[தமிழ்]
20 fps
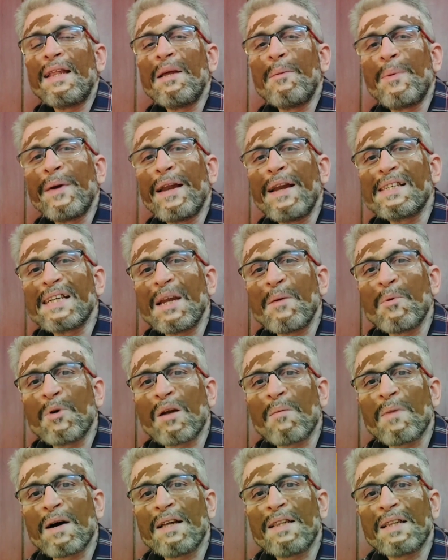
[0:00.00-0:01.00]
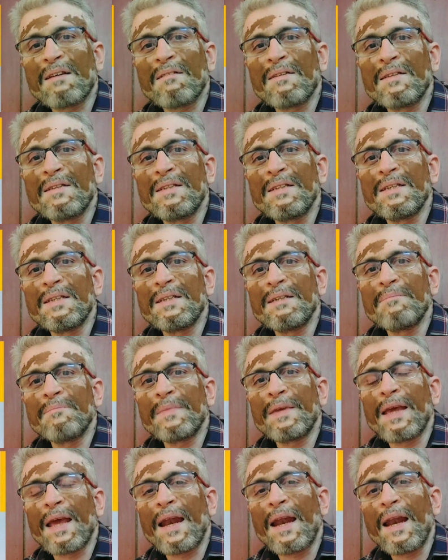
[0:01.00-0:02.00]
இந்த பீரியட் செல்லி போகிற மாத்திரை வந்து
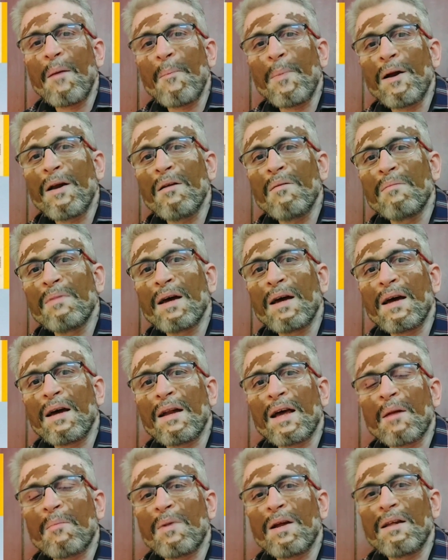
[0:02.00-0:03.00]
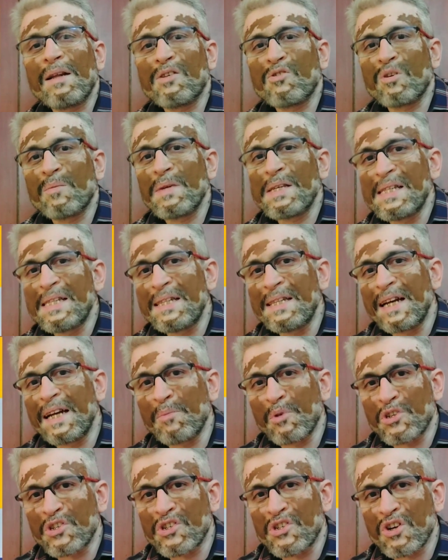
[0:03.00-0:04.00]
என்ன பண்ணும்னா நார்மலாக நான் சொன்ன
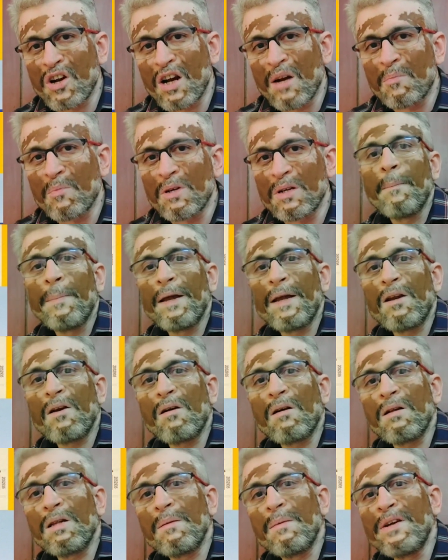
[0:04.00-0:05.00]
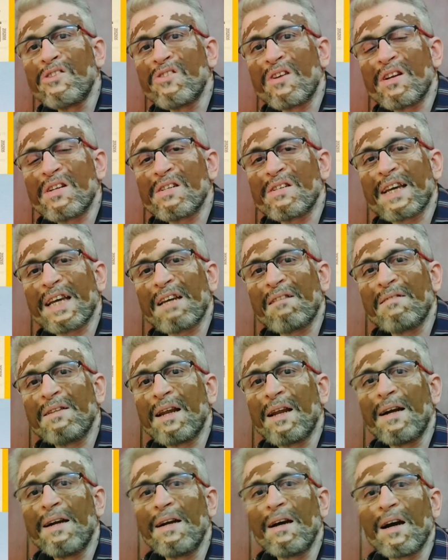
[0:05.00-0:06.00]
சிந்தட்டிக் ப்ரொஜெஸ்டர் ஹார்மோன் இந்த பெண்களோட வந்து மென்சுரேஷன் சைக்கிள்
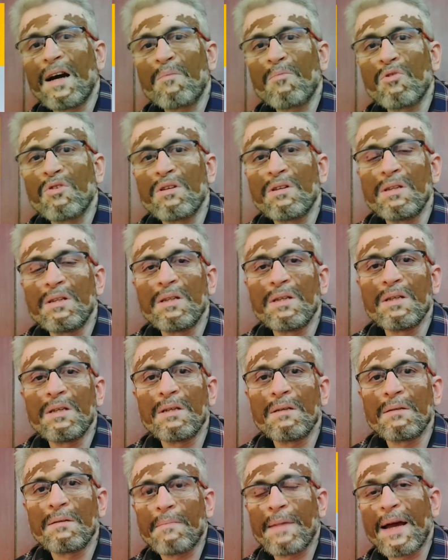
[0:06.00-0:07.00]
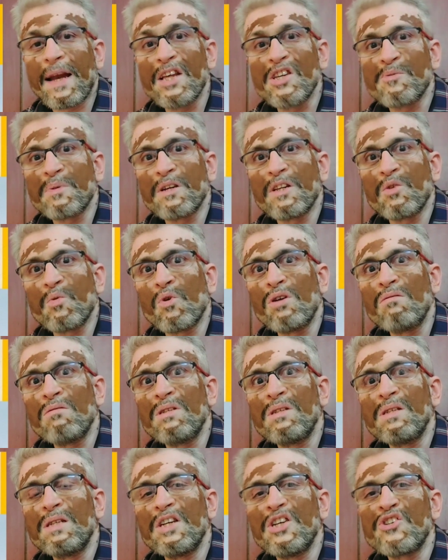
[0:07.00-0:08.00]
வந்து ரெண்டு ஹார்மோன் வந்து மேனேஜ் பண்ணுது
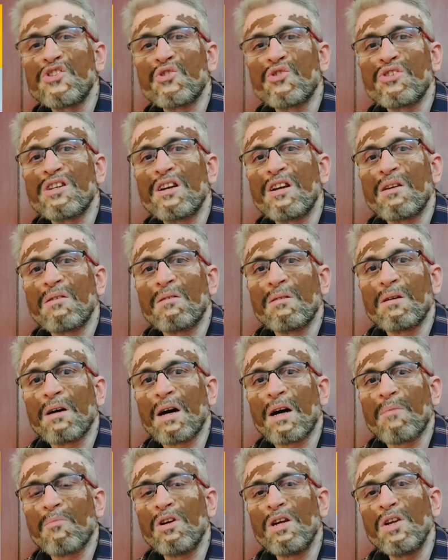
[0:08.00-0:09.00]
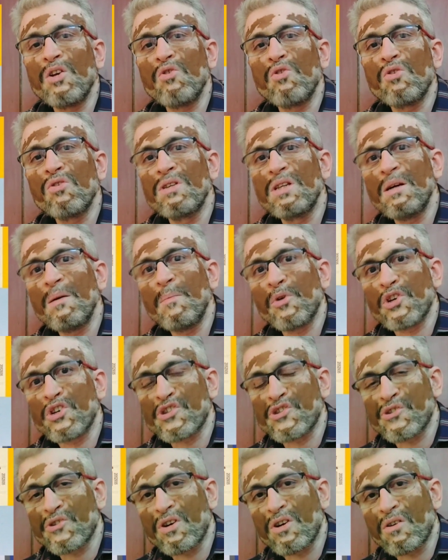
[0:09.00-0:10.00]
ஒன்று வந்து ஈஸ்ட்ரோஜன்ற ஒரு ஹார்மோன் இன்னொன்று வந்து
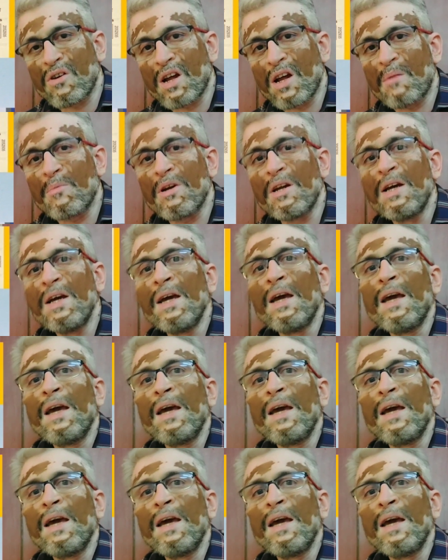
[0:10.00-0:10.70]
ப்ரொஜெஸ்ட்ரோன்ற ஹார்மோன்